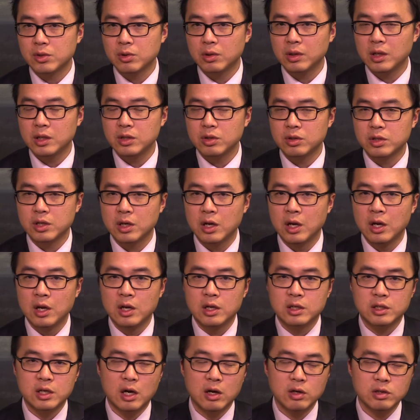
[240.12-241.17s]
说呢，就是
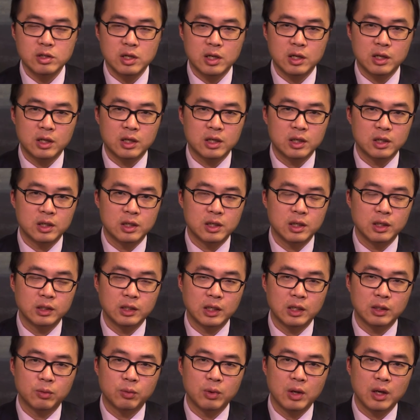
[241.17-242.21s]
朝鲜的一颗核
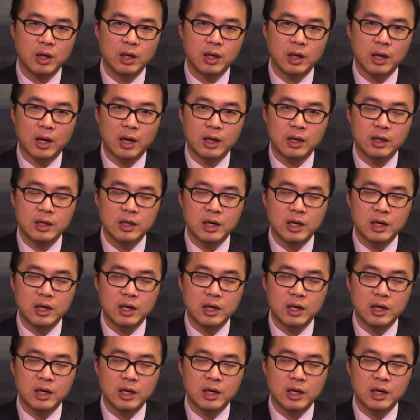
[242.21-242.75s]
弹的威力啊，